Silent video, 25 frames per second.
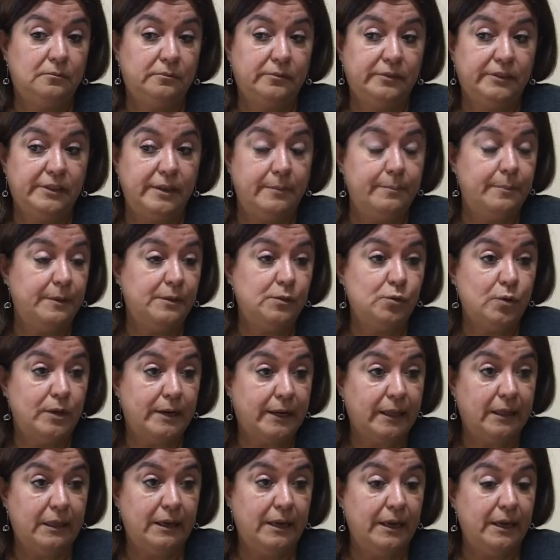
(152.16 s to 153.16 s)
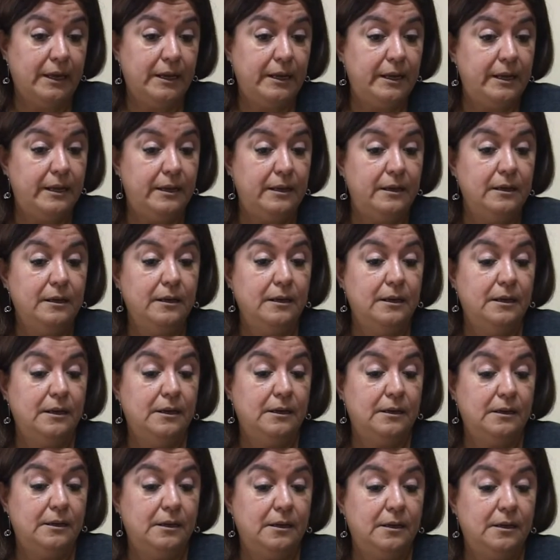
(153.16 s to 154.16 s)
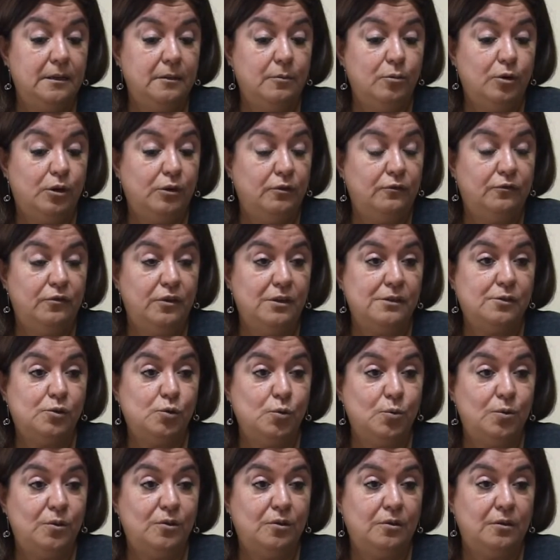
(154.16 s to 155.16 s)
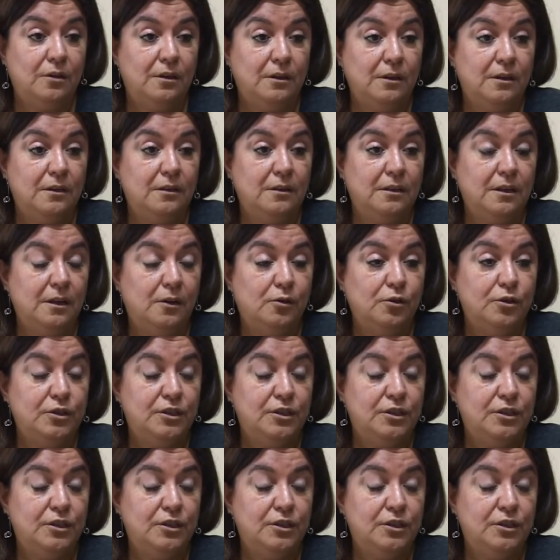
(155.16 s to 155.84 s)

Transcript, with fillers: se empezó a arder y, bueno, fue el susto de, los